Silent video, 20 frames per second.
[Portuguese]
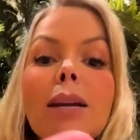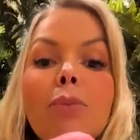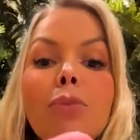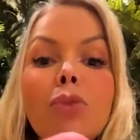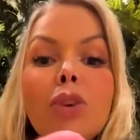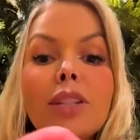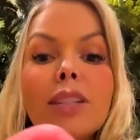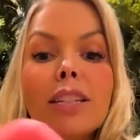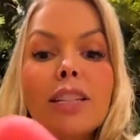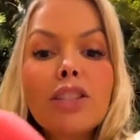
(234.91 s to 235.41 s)

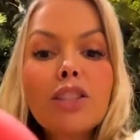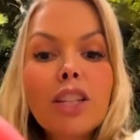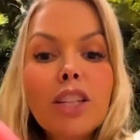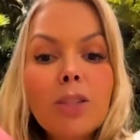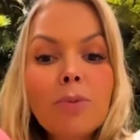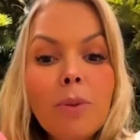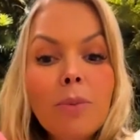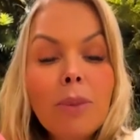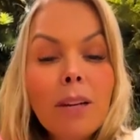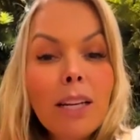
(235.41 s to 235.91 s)
Muita
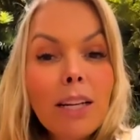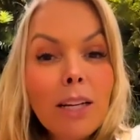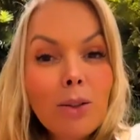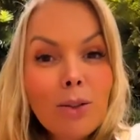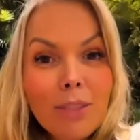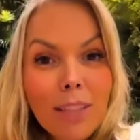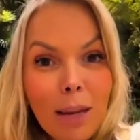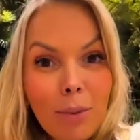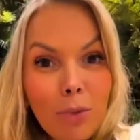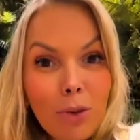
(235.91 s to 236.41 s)
gente primeiro
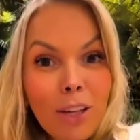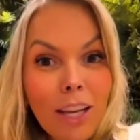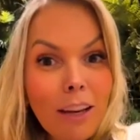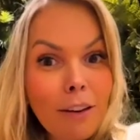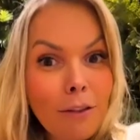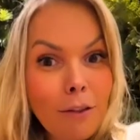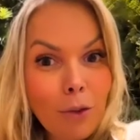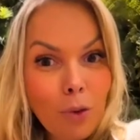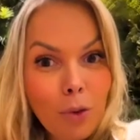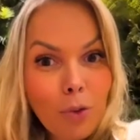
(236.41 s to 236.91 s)
não sabe o que
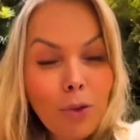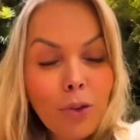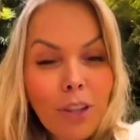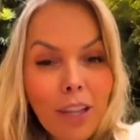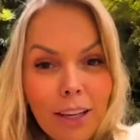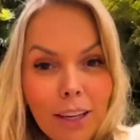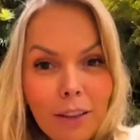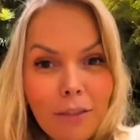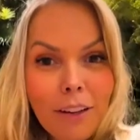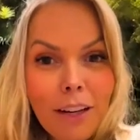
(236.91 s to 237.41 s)
é vulva,
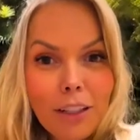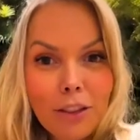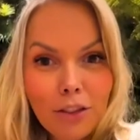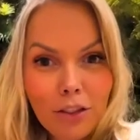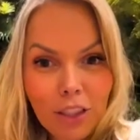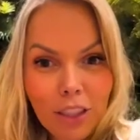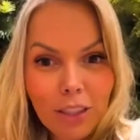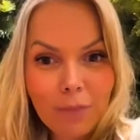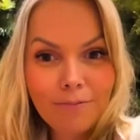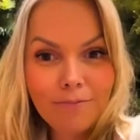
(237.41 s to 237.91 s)
o é que é
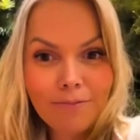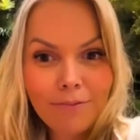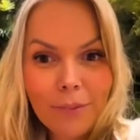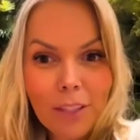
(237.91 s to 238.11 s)
vagina.